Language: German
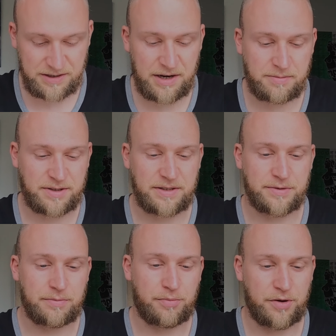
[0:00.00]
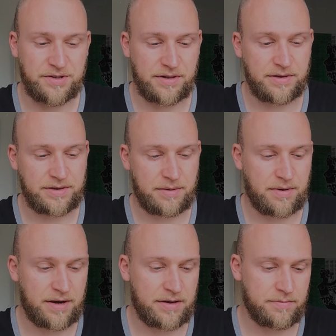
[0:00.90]
Dann habe ich hier so einen Beutel
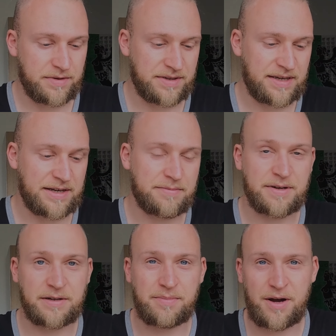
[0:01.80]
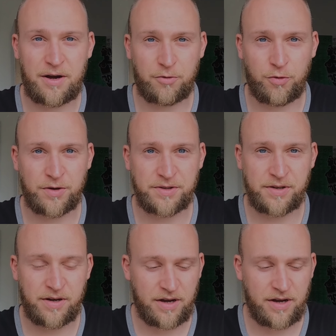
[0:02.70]
dabei mit jede Menge Paracord.